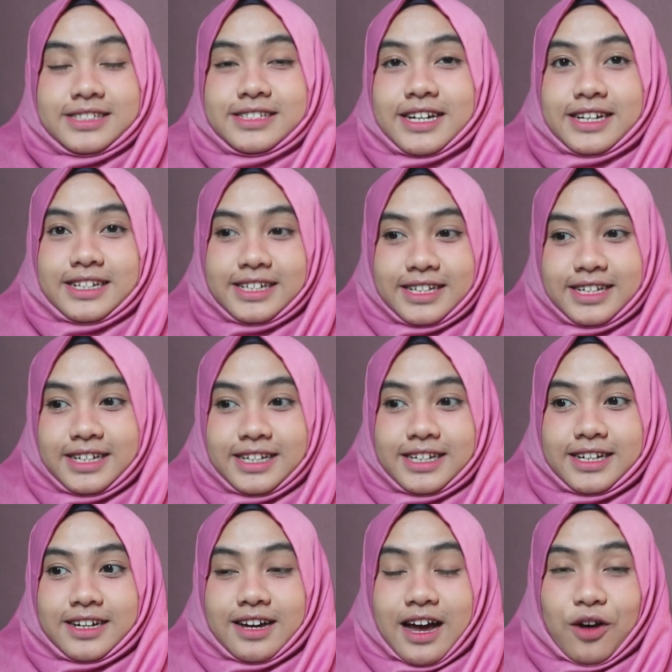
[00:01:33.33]

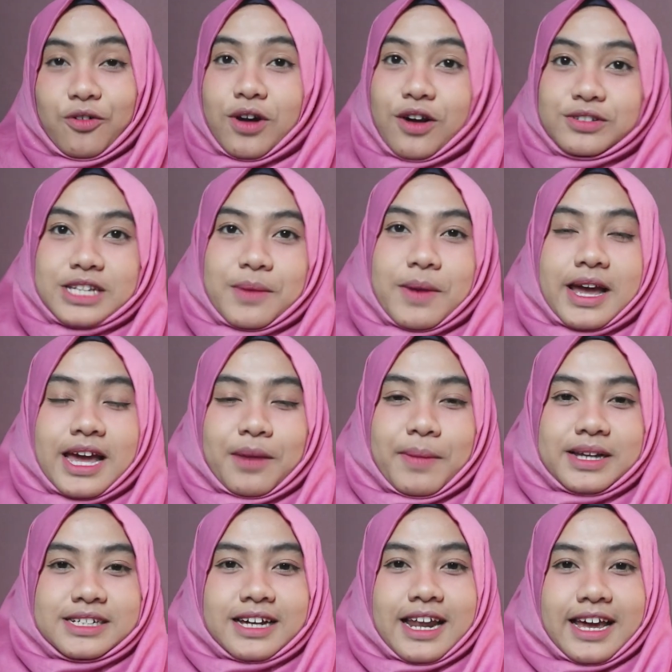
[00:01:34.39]
jadi eh, aku nggak usah bayar
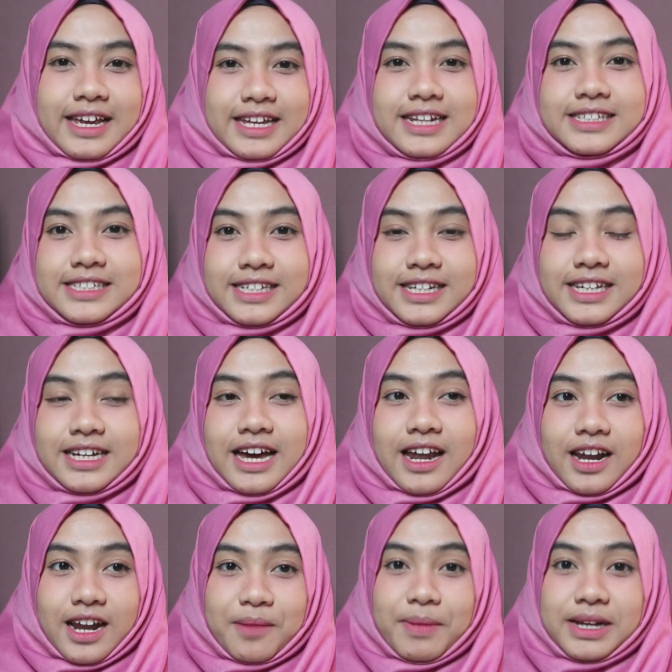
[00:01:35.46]
pajak lagi di sini
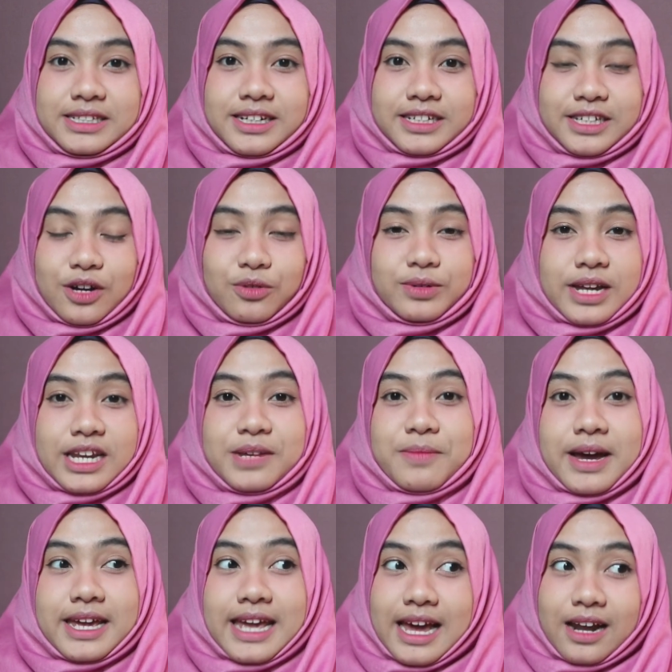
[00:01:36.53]
karena pajaknya udah
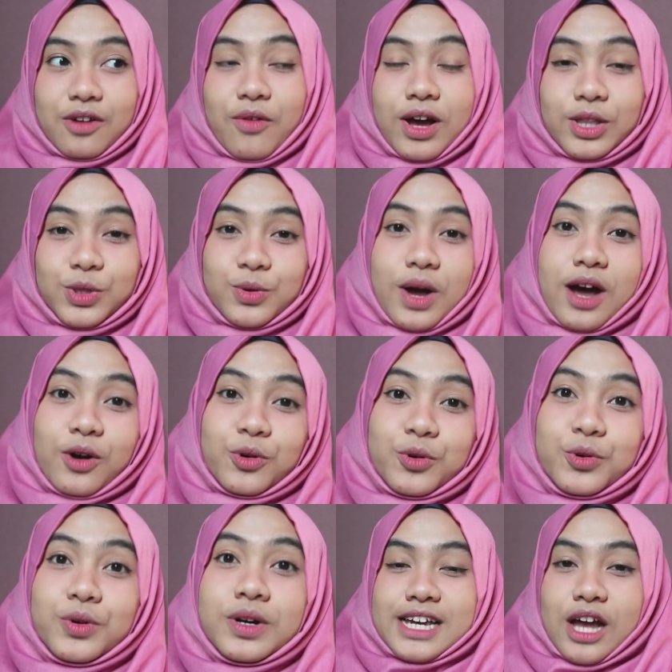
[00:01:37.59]
dibayar waktu
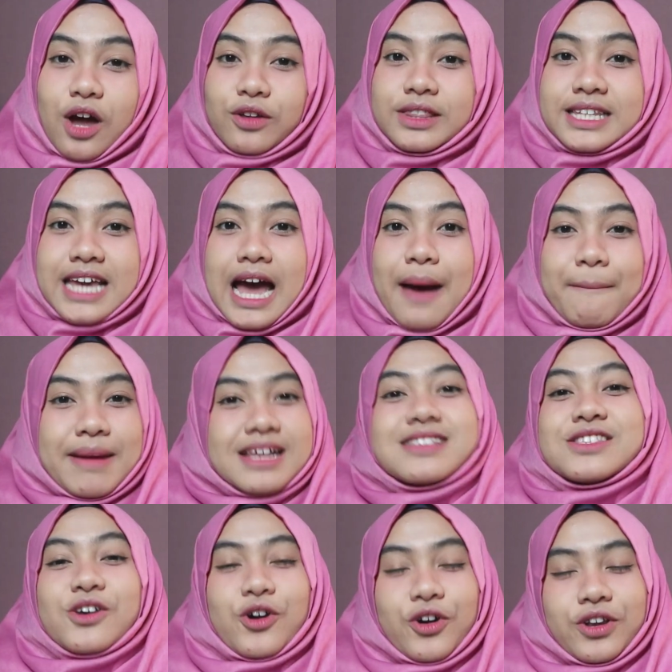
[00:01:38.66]
aku check out di
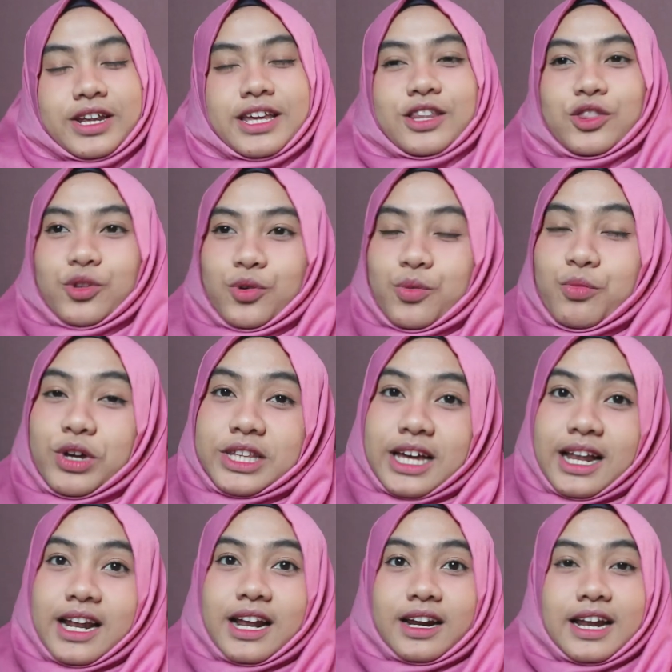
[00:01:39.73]
Amazon gitu. Buat
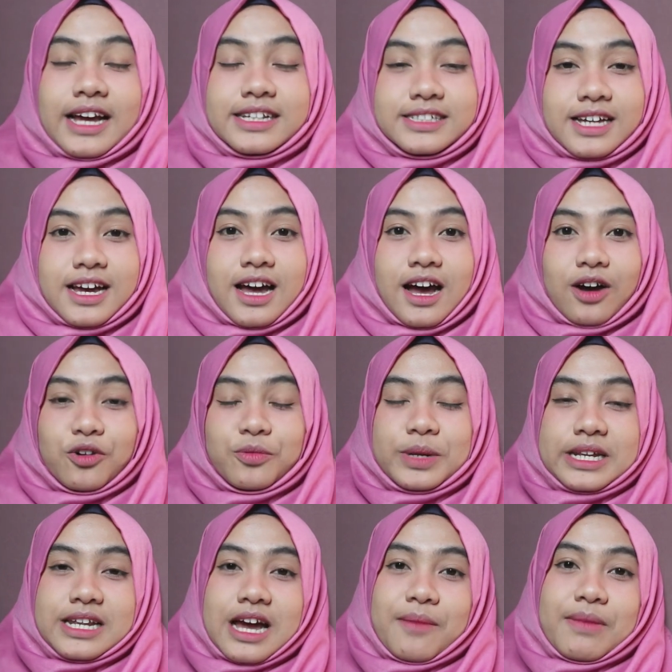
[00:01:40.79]
kalian yang nanya aku
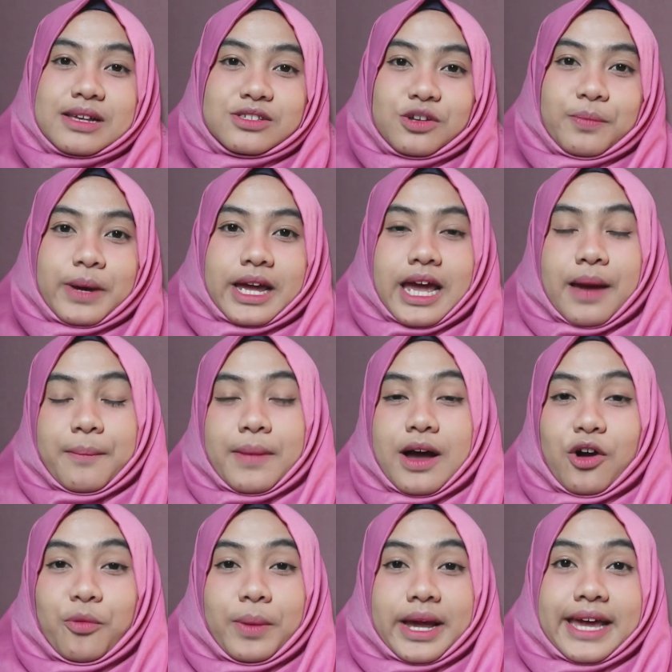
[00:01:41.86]
beli di Amazon pakai
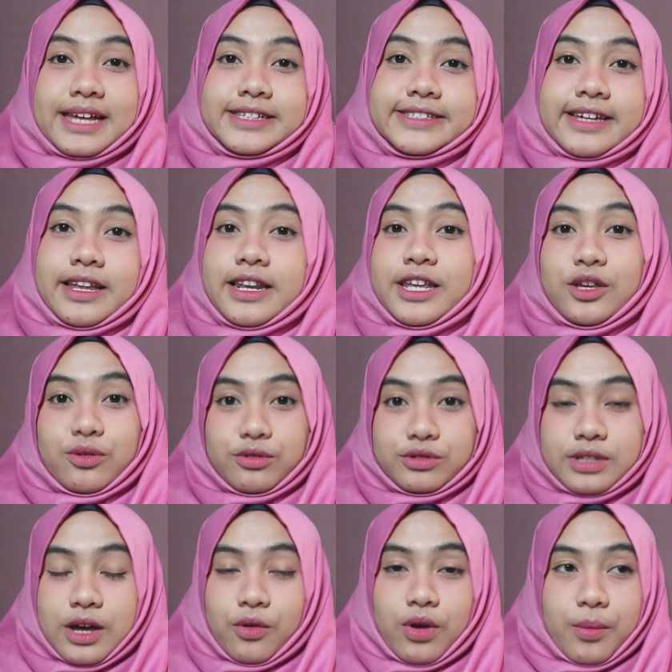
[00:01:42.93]
apa? Aku pakai
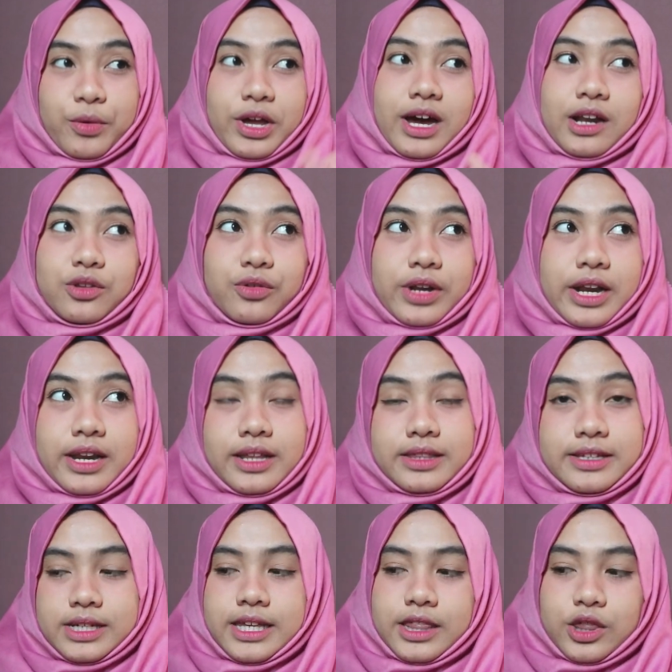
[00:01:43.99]
Genius. Aku nggak punya kartu
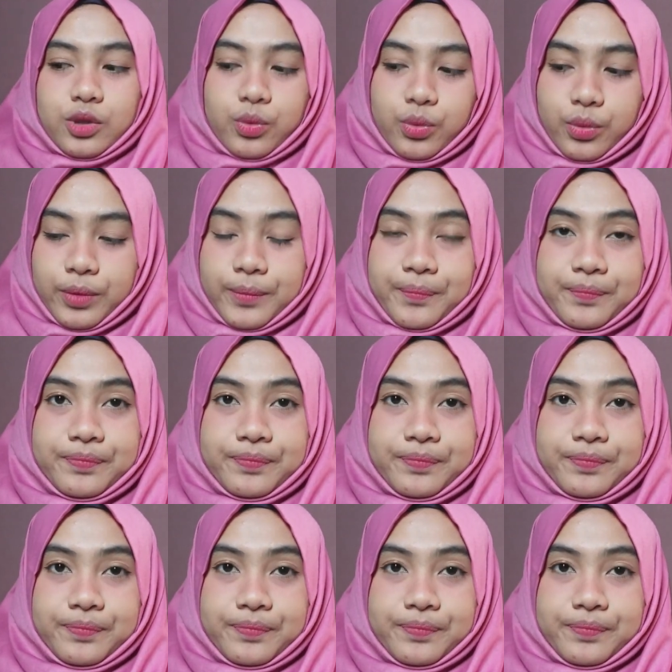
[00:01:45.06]
kredit segitu.